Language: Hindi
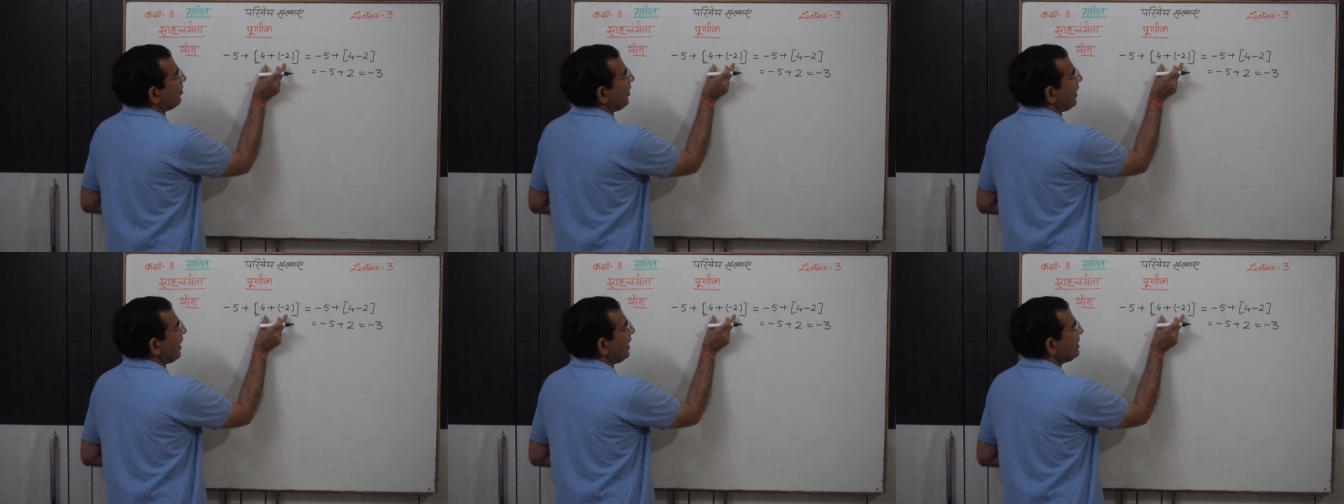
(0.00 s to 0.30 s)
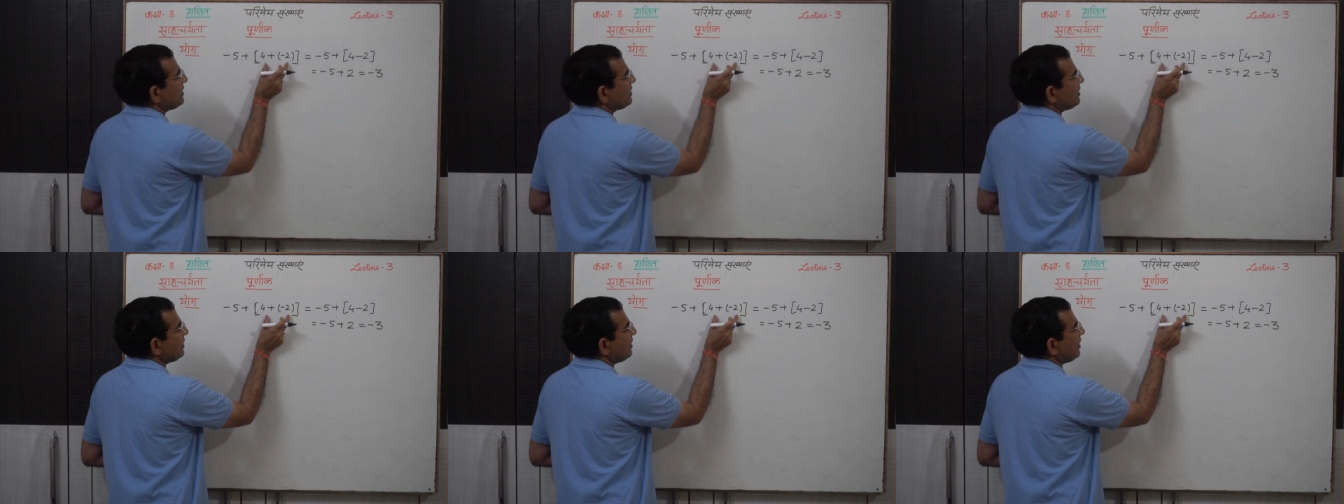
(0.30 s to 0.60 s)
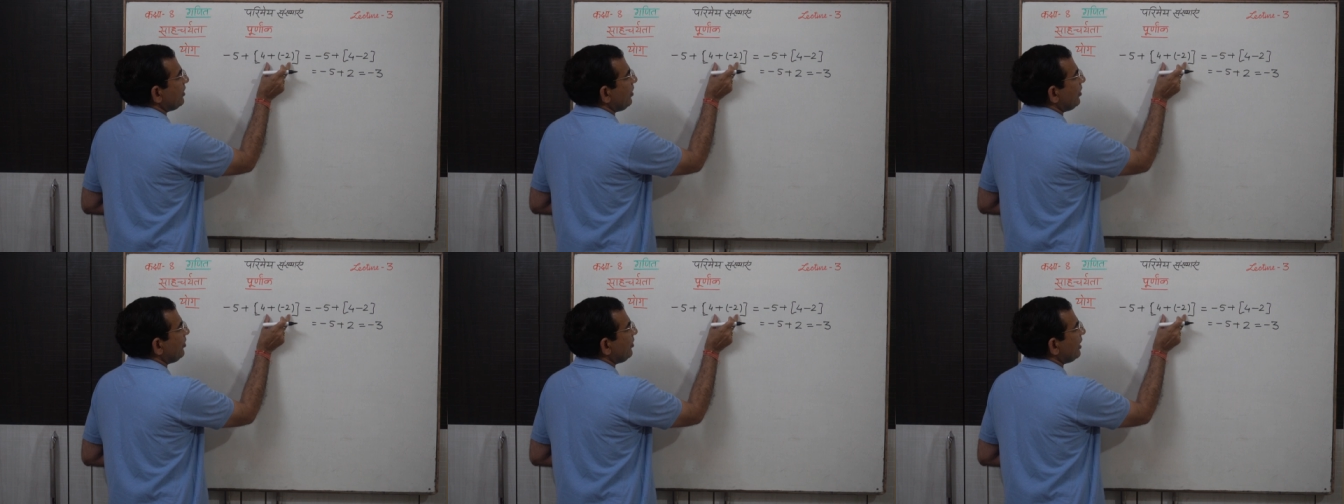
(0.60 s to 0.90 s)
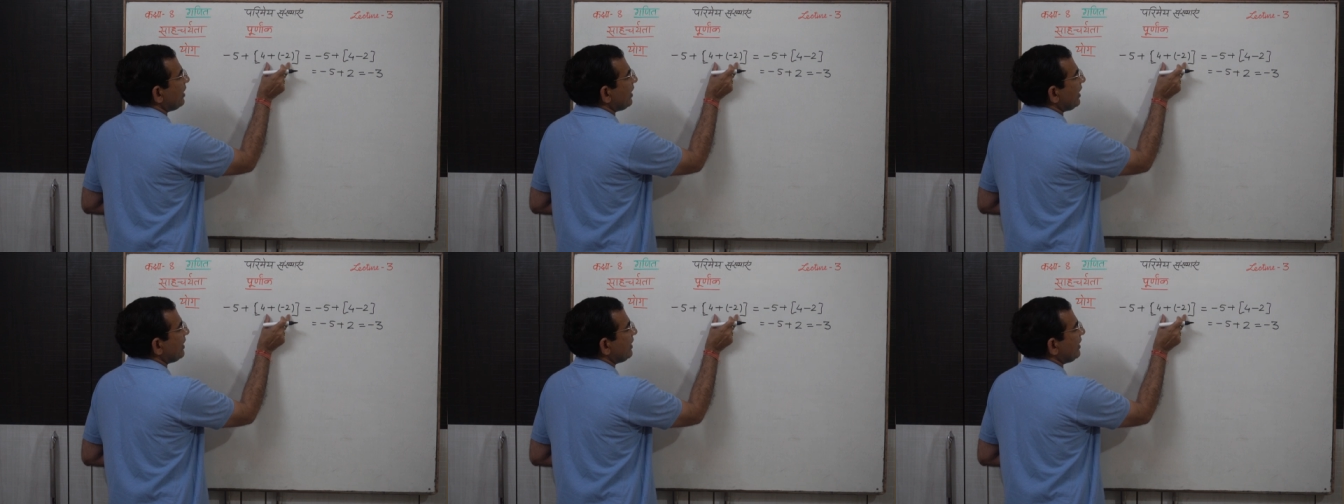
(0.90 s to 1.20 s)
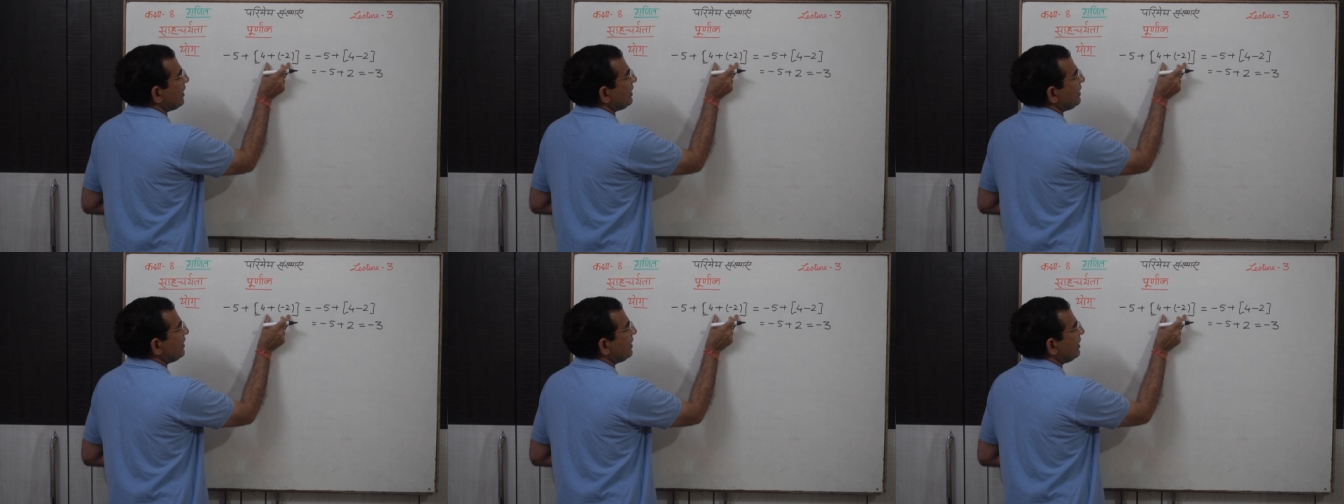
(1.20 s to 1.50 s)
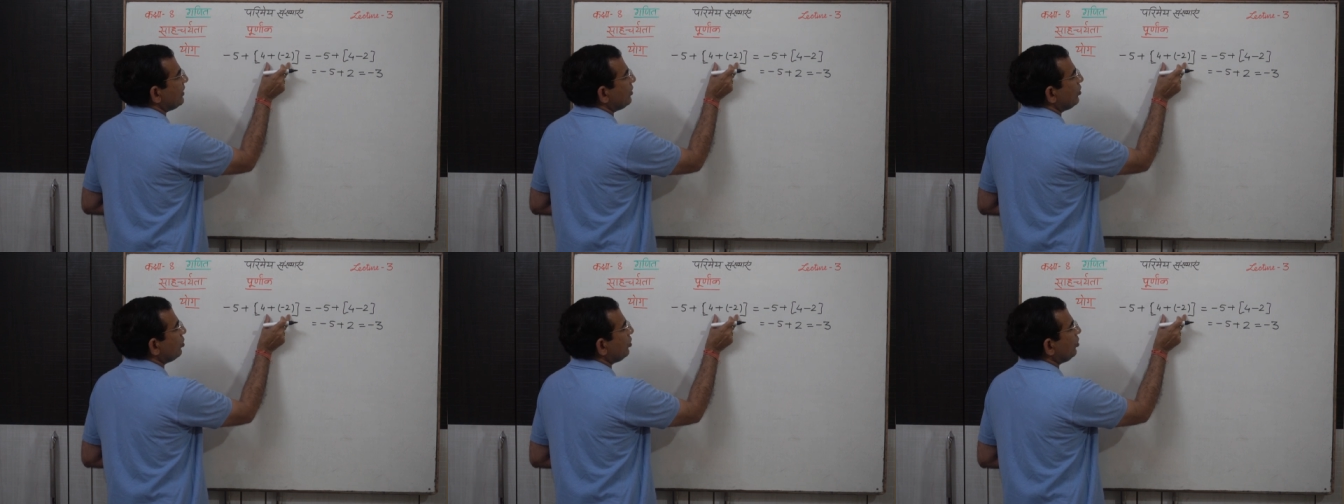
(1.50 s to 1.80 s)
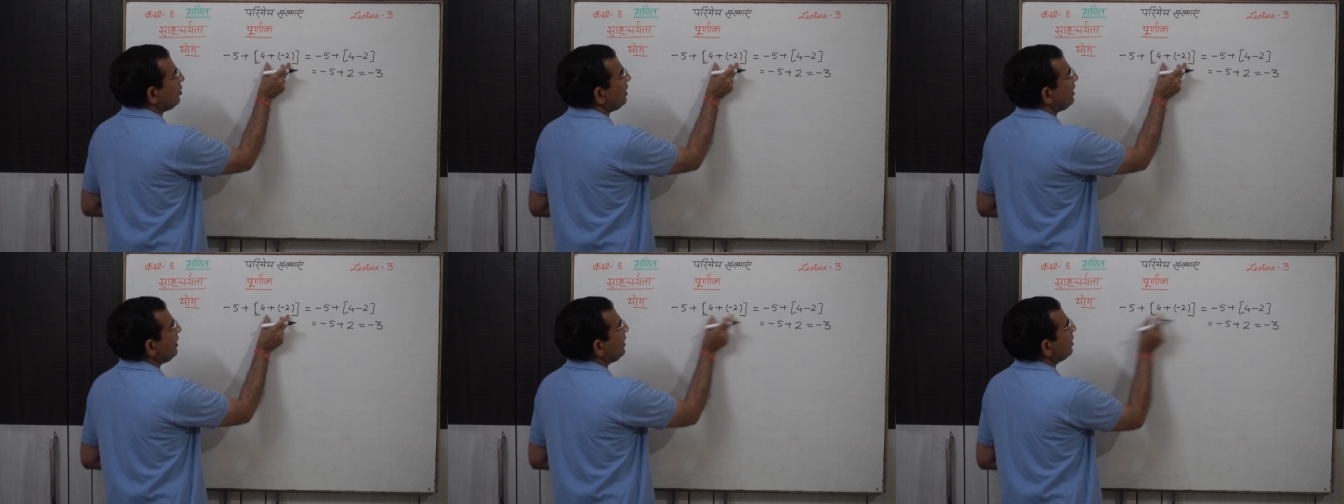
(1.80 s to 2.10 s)
पहली स्थिति में हमने क्या किया ये
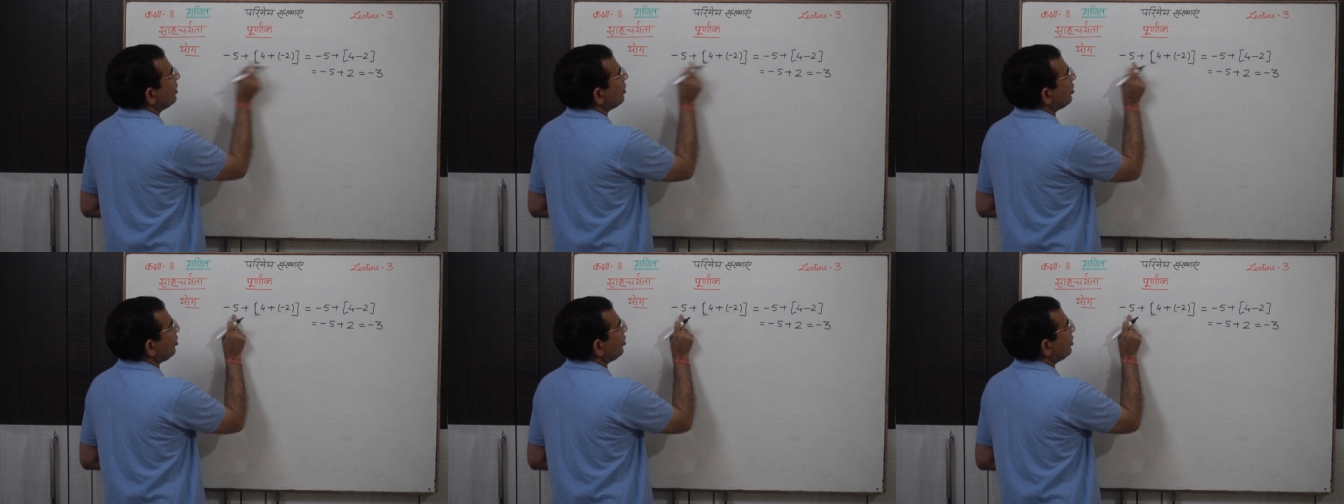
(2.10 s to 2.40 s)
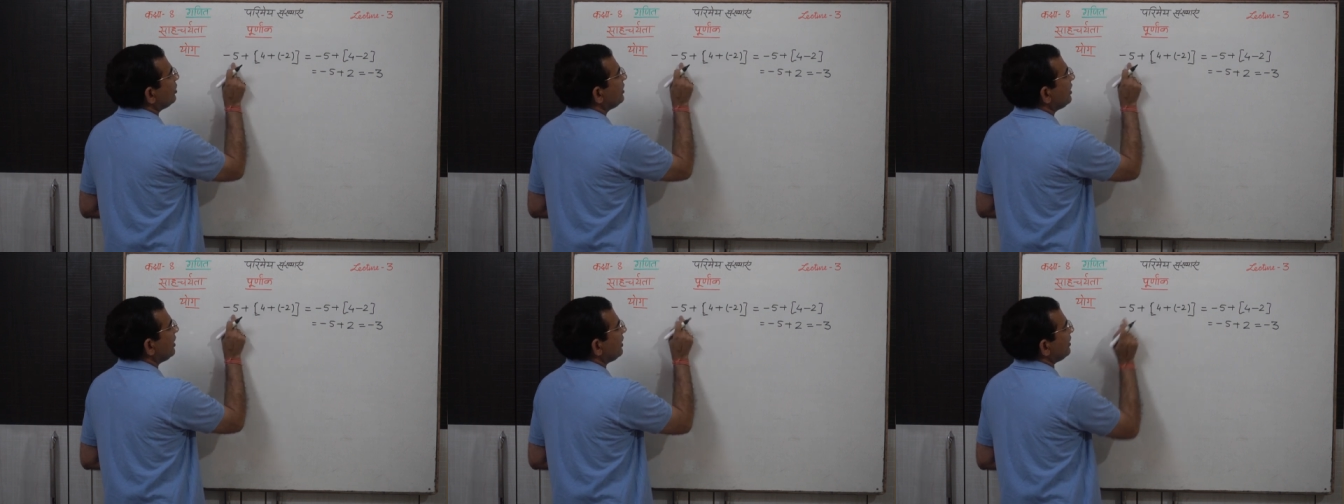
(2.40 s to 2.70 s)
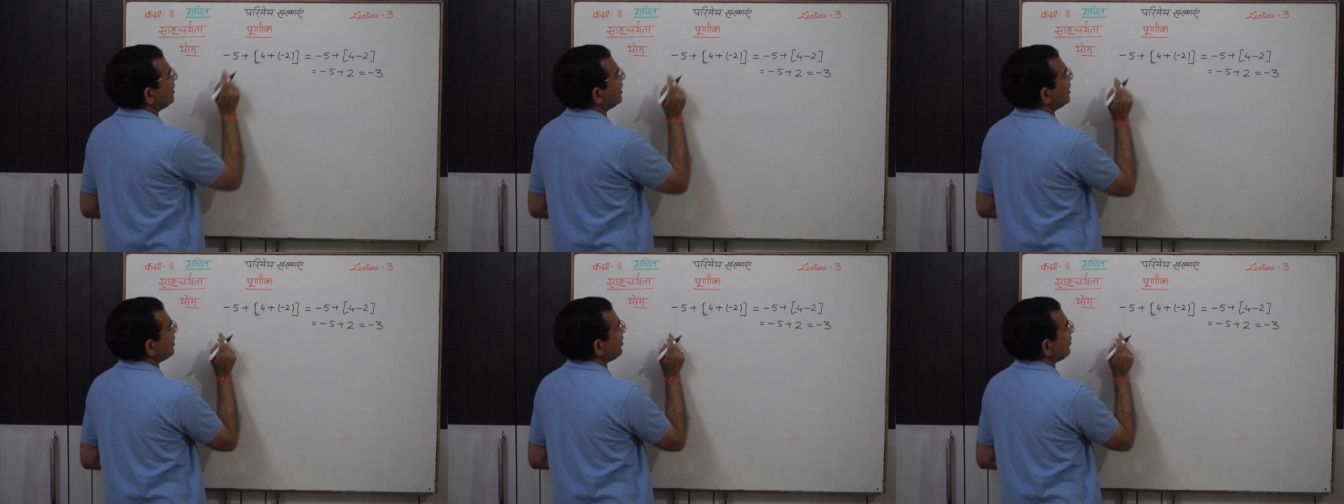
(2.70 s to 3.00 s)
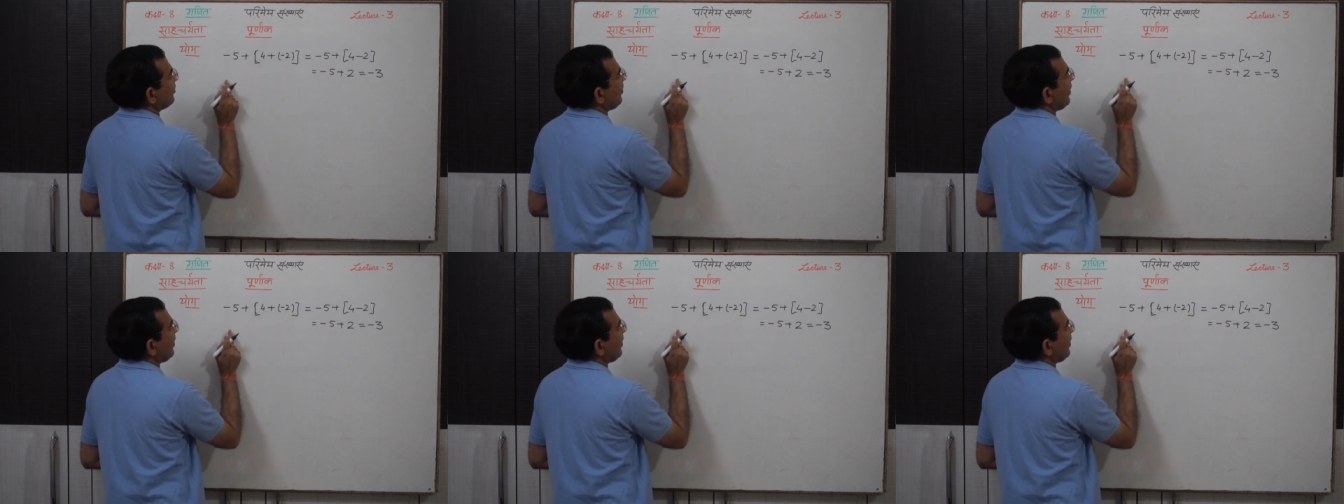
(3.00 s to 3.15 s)
दोनों ली और ये इधर